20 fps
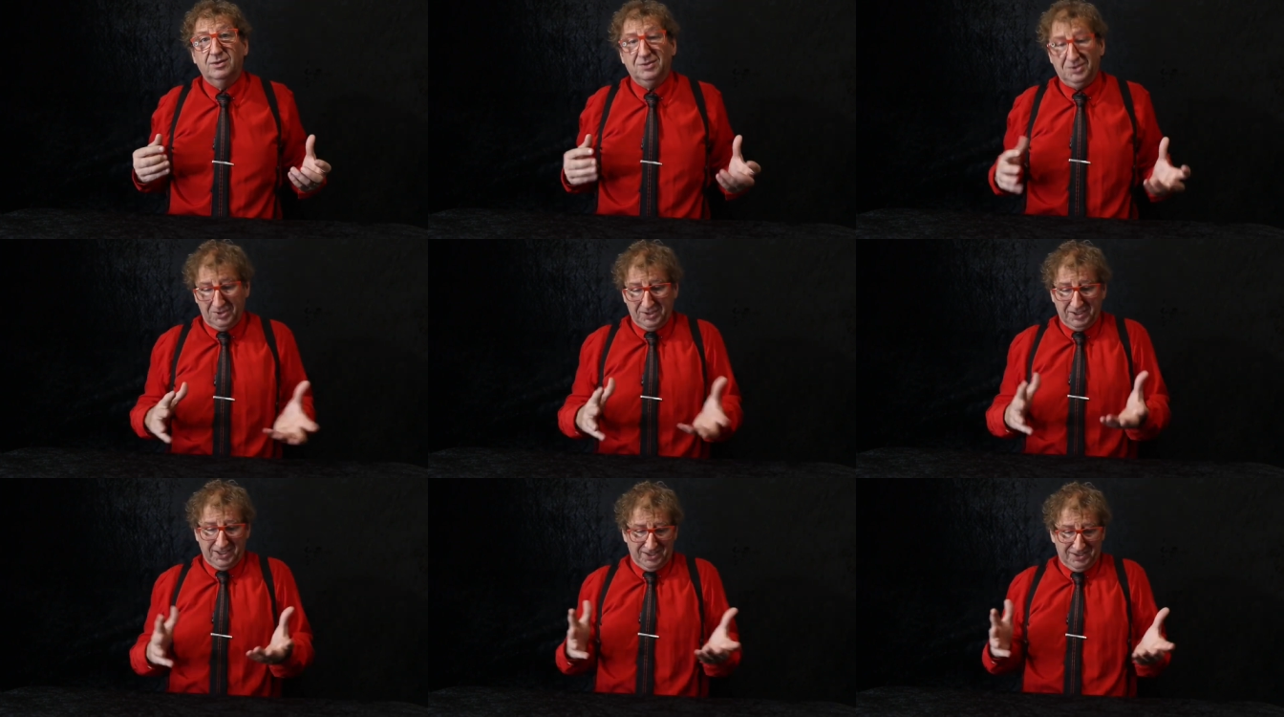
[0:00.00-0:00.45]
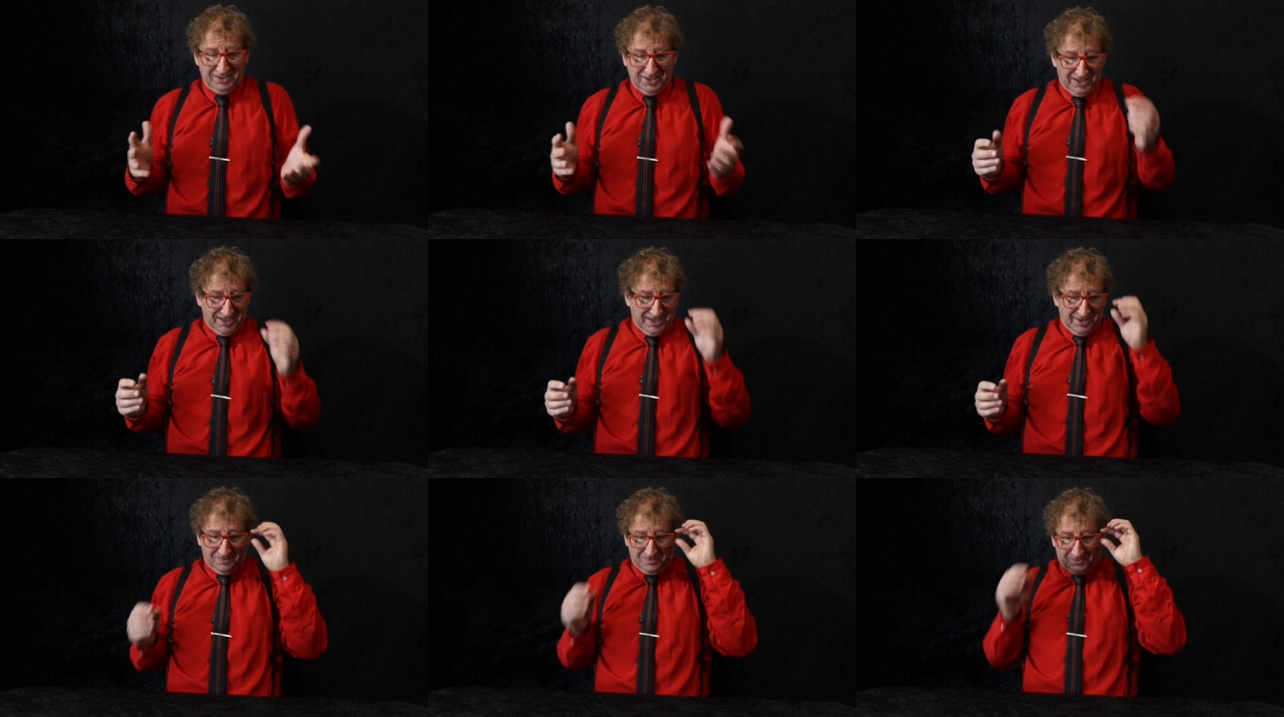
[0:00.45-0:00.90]
Entonces,
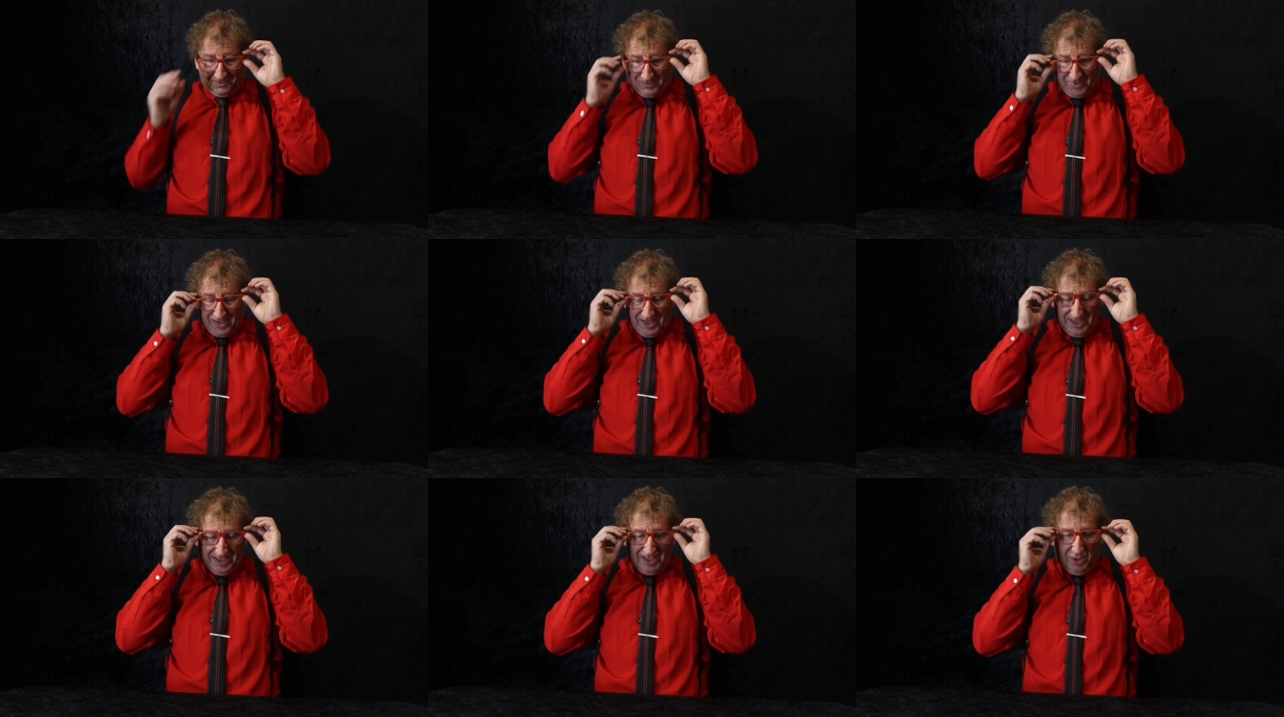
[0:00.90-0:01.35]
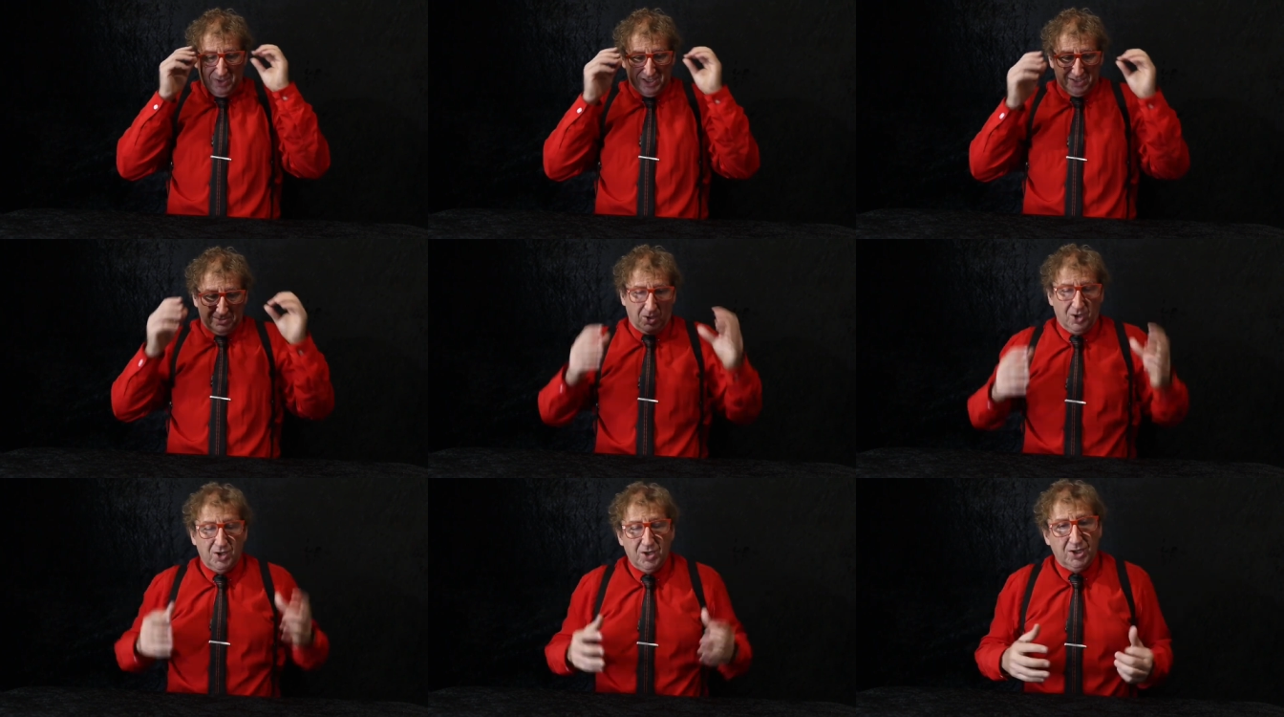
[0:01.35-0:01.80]
está
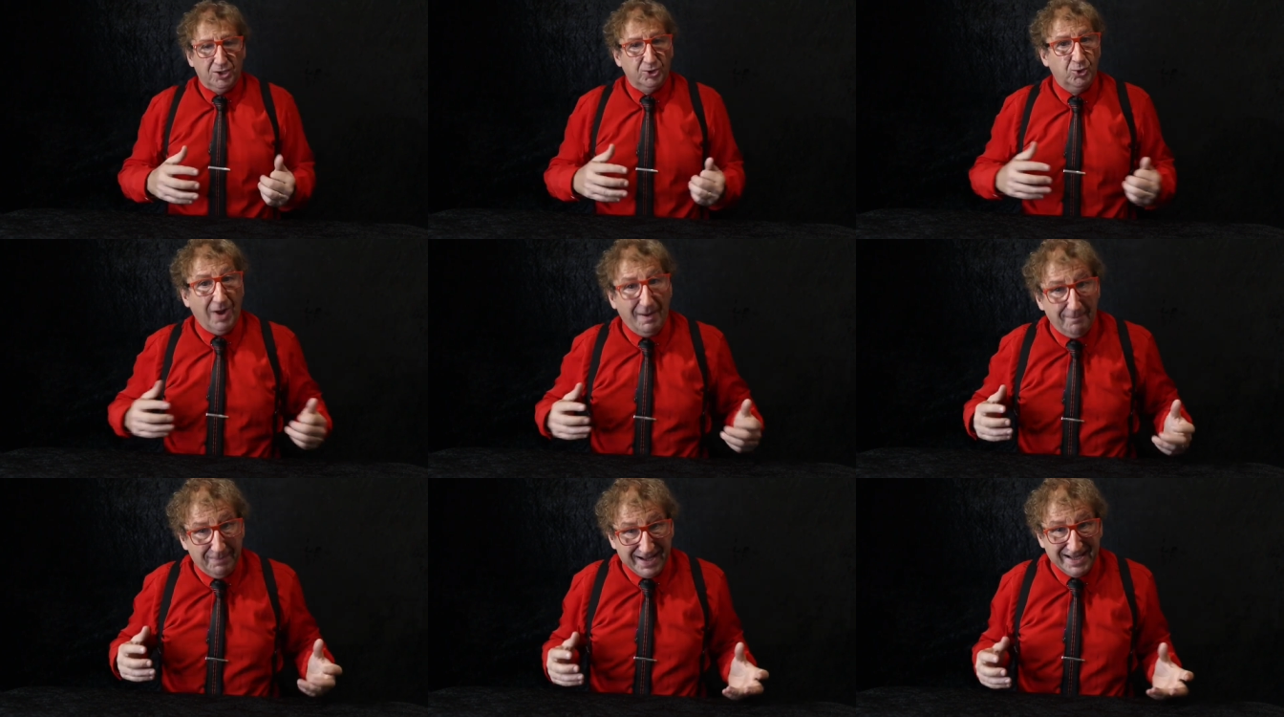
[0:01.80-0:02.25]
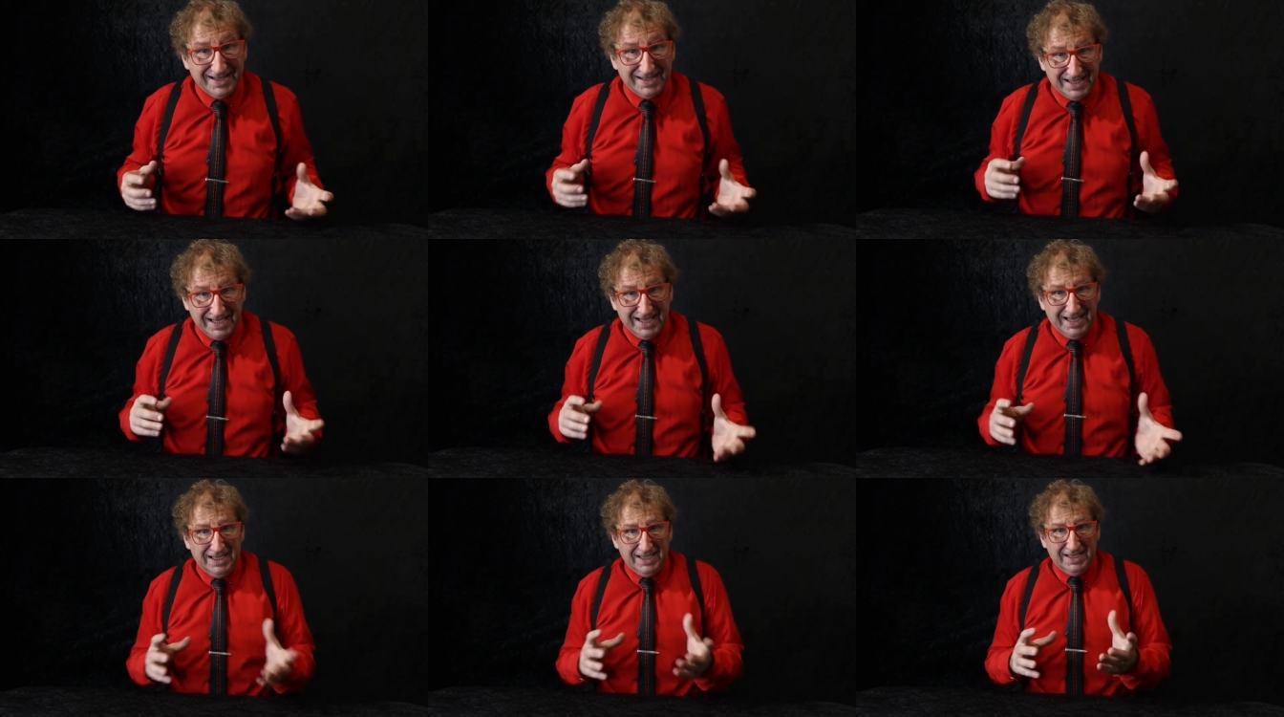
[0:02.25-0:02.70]
buenísimo. Yo
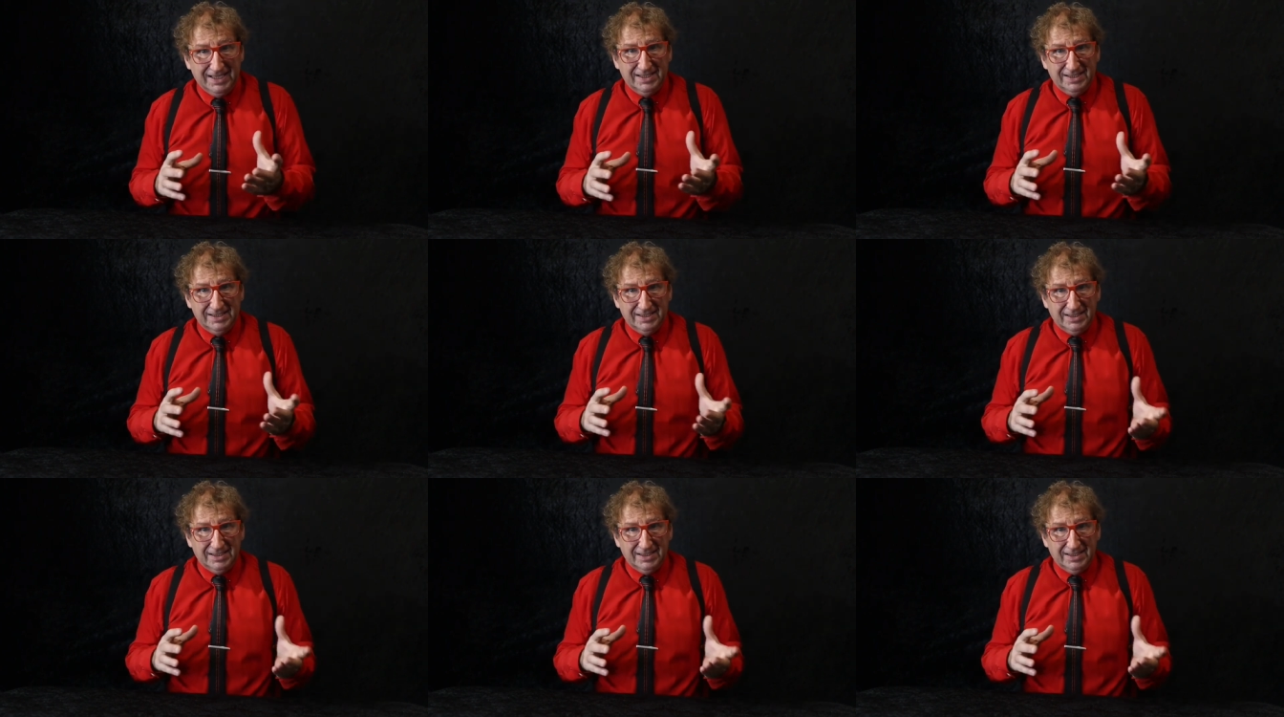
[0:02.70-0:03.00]
aprendí